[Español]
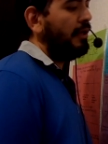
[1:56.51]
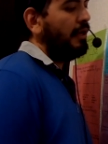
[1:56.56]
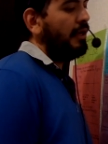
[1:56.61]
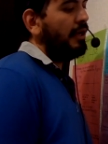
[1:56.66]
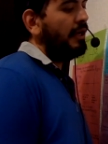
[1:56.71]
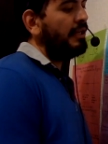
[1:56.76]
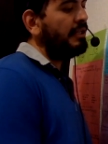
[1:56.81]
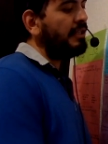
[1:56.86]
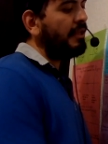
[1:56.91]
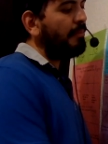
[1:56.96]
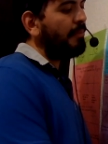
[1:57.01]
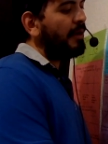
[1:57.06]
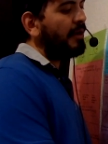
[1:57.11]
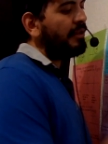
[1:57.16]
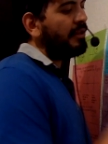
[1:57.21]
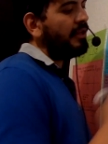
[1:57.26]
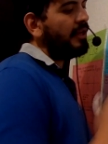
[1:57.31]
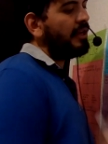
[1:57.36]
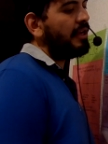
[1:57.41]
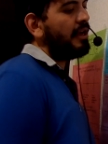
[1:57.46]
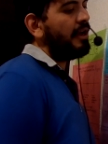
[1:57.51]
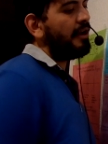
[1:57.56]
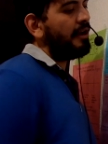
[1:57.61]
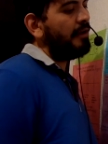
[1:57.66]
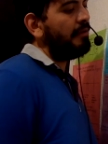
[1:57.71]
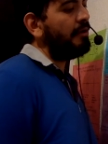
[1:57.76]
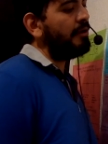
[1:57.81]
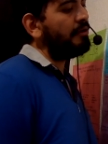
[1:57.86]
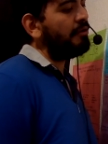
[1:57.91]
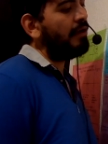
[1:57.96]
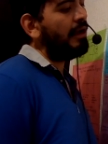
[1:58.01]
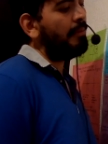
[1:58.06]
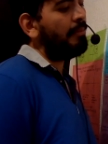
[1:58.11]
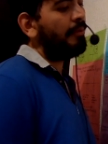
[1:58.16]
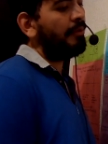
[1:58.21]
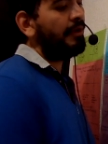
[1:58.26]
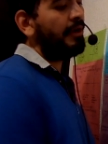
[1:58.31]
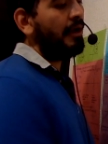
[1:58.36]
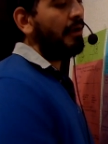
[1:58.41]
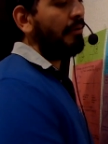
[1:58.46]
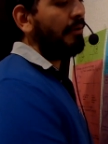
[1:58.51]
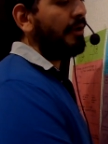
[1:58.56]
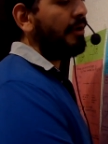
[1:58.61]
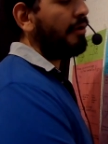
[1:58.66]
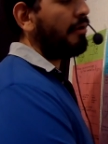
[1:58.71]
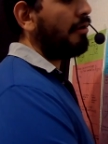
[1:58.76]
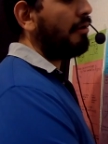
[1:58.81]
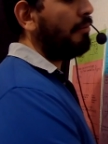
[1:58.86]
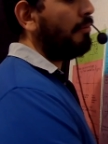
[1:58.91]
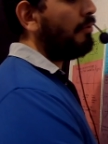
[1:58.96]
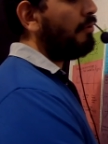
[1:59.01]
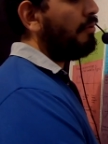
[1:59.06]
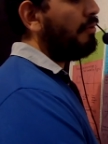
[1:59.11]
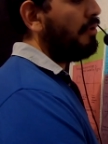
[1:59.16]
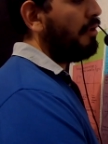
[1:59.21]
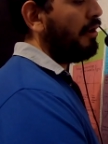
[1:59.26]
Esta parte de aquí arriba yo la podría ver como